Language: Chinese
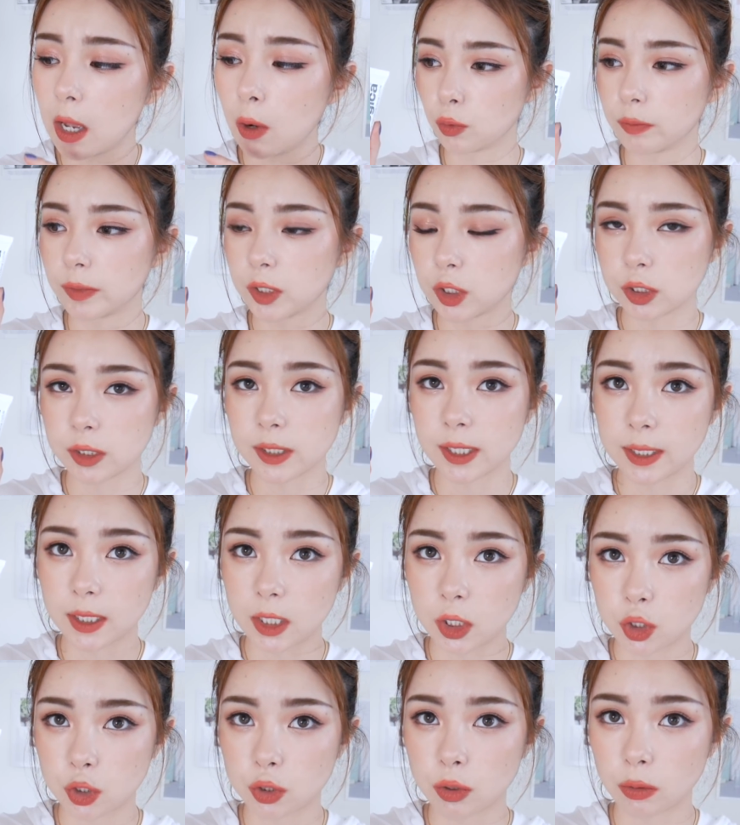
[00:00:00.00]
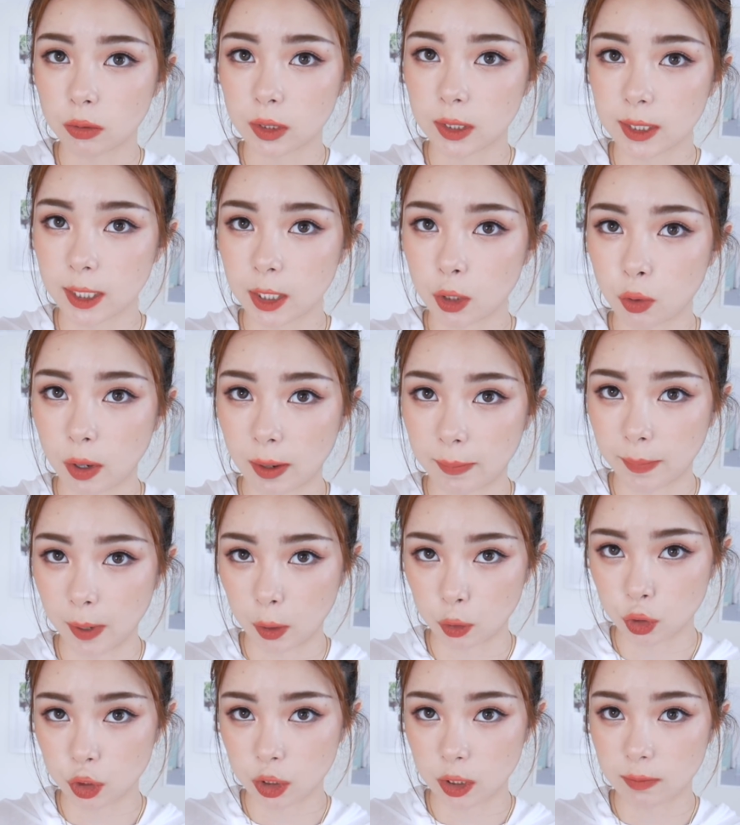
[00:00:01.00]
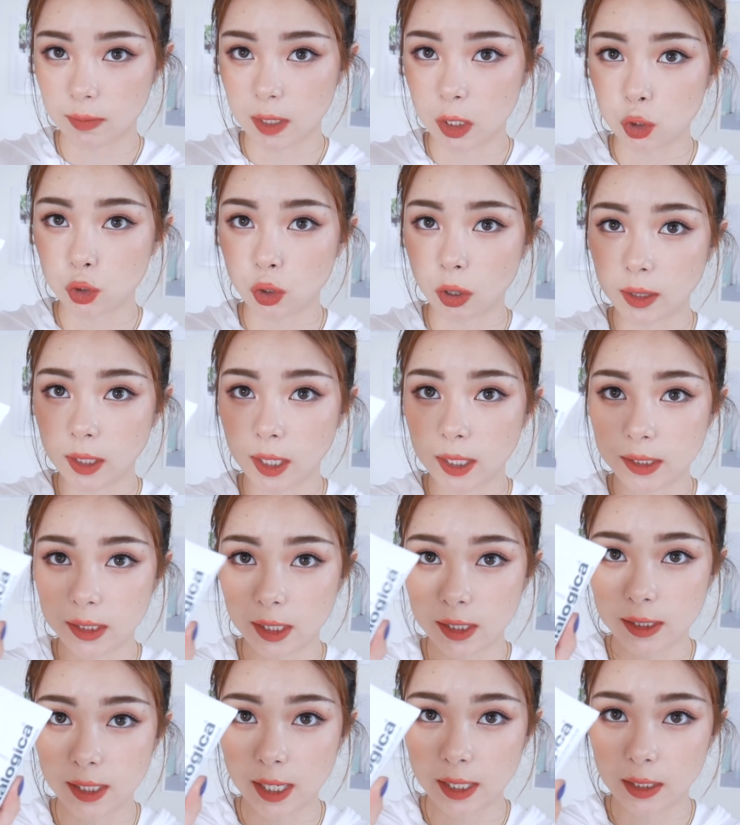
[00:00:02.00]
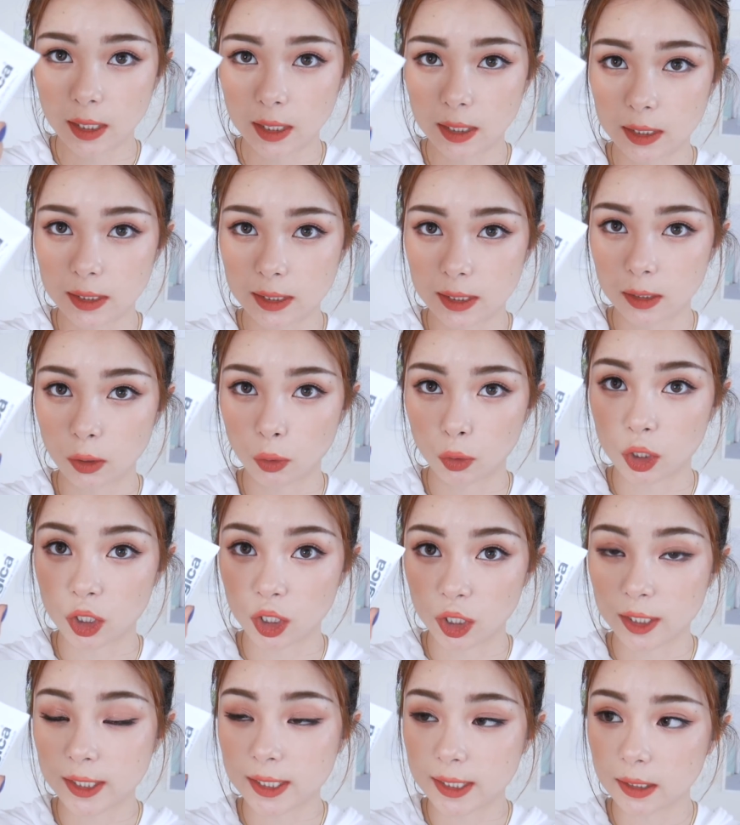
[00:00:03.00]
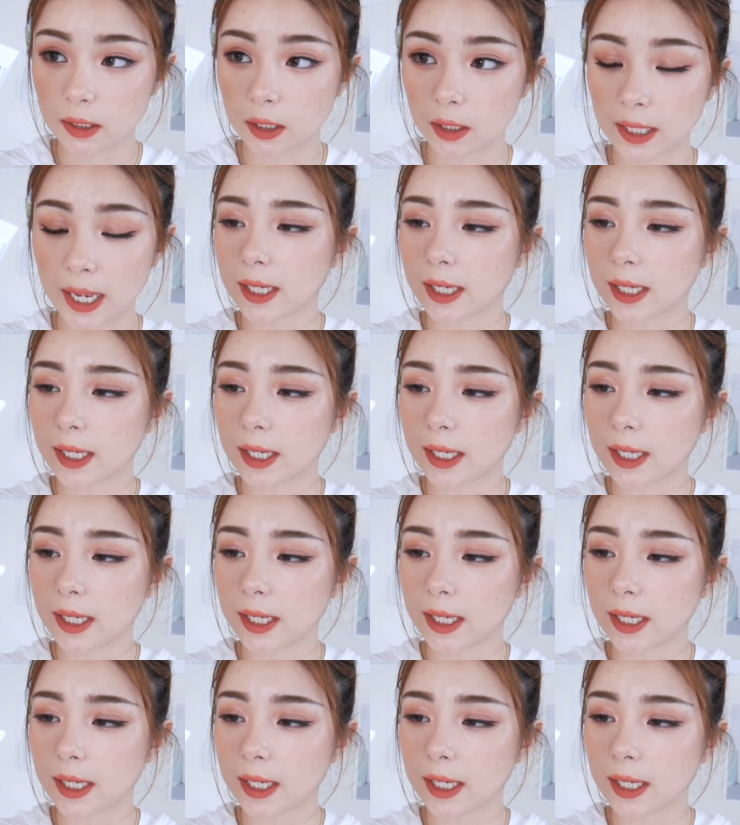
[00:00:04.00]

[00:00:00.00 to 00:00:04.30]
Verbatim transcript: 我们之前一直用的那款保湿的面霜呢，现在呢已经有革新了，